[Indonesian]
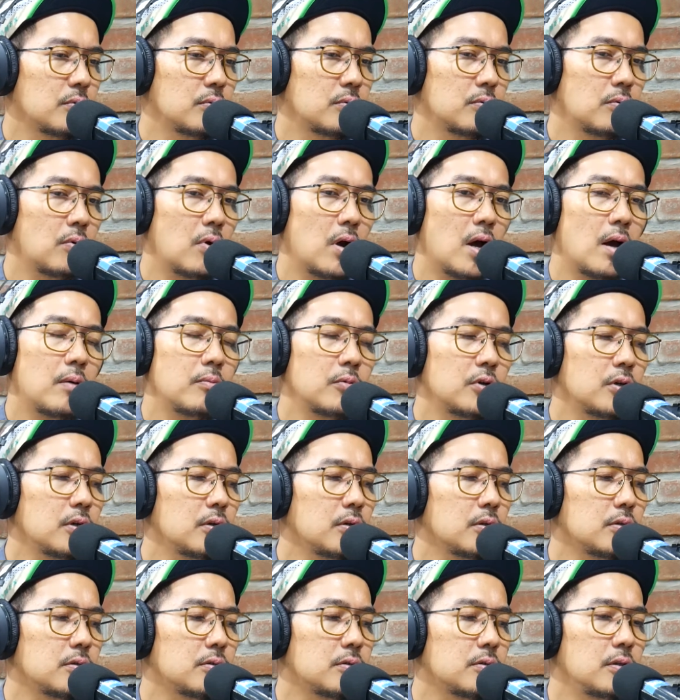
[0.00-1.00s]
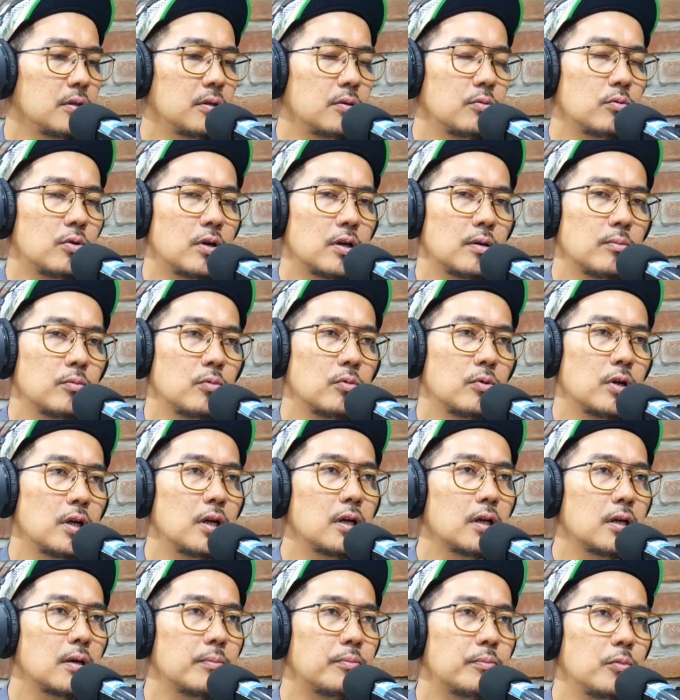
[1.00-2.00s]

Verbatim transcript: wah meren nges di 2000 genap